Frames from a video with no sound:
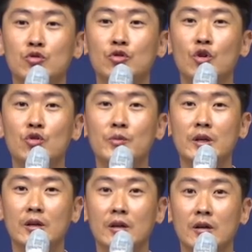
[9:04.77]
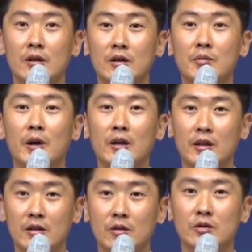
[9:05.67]
두려움이 어, 임하게
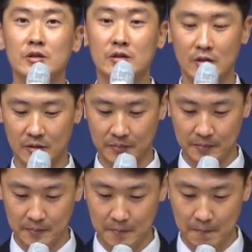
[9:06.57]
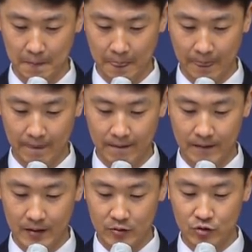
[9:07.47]
되는 것이죠.
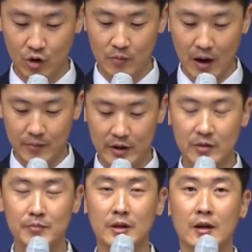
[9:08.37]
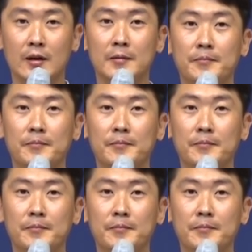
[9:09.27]
두려운 마음이 큽니다.